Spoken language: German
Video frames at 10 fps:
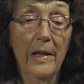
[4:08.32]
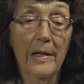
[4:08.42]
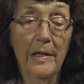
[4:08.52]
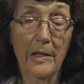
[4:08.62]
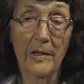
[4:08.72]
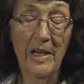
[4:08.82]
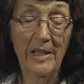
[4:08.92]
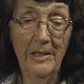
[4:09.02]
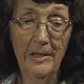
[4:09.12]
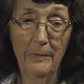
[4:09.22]
in der
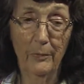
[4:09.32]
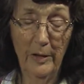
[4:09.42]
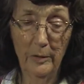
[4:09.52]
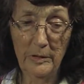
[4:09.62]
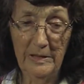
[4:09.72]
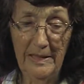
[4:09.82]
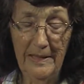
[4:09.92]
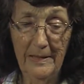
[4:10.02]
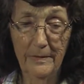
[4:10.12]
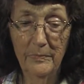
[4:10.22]
Technischen
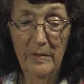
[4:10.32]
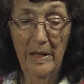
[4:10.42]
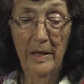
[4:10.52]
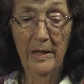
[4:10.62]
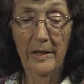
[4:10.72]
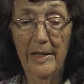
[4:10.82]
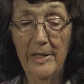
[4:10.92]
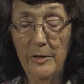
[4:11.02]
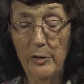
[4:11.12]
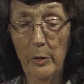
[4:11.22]
Fakultät.
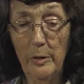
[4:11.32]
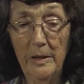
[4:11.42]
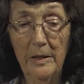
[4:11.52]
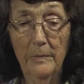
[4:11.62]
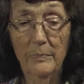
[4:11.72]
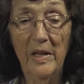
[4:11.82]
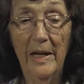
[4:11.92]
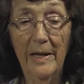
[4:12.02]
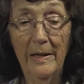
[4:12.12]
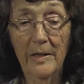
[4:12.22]
Ich sollte
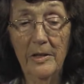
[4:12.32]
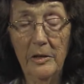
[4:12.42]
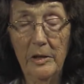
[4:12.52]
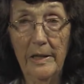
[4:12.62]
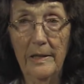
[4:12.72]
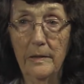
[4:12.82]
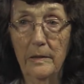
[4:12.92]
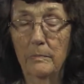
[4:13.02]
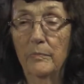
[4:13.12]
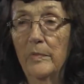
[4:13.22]
Englisch
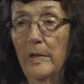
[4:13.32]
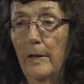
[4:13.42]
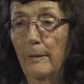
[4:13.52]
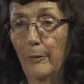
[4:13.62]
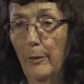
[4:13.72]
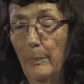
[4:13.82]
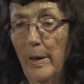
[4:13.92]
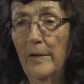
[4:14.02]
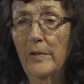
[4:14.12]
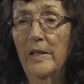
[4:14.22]
in
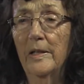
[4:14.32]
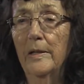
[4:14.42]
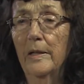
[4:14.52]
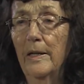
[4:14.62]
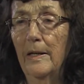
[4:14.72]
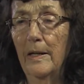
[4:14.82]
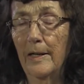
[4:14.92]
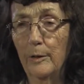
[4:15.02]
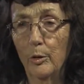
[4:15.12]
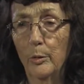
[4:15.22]
Informatik,
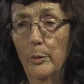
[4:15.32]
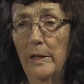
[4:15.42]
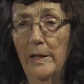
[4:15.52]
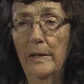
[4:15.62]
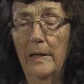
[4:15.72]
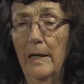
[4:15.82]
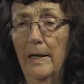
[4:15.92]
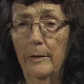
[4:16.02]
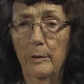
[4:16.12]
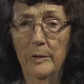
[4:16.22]
Elektronik,
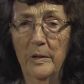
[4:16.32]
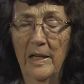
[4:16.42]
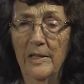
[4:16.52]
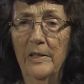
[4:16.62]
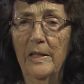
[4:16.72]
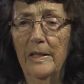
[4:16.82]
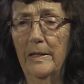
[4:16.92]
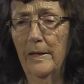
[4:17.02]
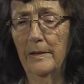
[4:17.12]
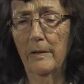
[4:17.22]
Elektrotechnik,
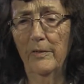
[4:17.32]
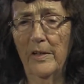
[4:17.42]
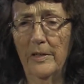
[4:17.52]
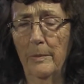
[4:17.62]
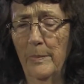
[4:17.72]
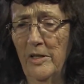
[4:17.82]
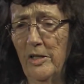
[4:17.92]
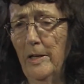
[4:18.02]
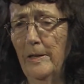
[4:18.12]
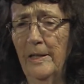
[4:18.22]
in angewandter
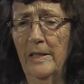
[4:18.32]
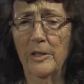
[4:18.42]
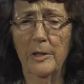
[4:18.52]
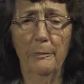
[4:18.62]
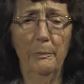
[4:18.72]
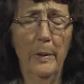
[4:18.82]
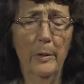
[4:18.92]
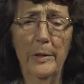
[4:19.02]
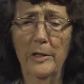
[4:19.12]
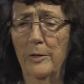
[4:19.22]
Mechanik, in
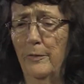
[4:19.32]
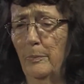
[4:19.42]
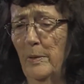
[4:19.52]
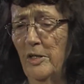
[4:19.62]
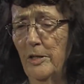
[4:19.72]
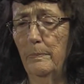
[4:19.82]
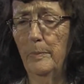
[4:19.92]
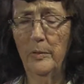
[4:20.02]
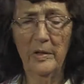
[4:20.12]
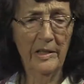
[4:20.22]
Schiffbau, in
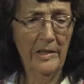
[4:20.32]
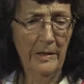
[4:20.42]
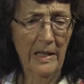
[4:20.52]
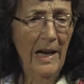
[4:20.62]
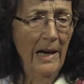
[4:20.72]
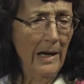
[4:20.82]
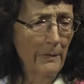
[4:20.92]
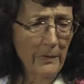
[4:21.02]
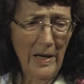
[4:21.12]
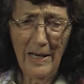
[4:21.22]
Schiffsmaschinenbau unterrichten.
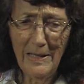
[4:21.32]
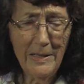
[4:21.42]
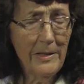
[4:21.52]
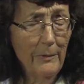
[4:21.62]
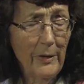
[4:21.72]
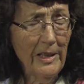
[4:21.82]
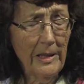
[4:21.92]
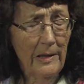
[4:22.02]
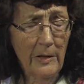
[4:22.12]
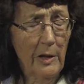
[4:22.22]
An alle die
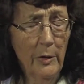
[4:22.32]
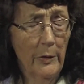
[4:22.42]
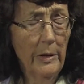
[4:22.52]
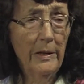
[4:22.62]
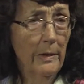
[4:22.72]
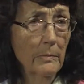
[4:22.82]
Fächer hatte ich noch nie,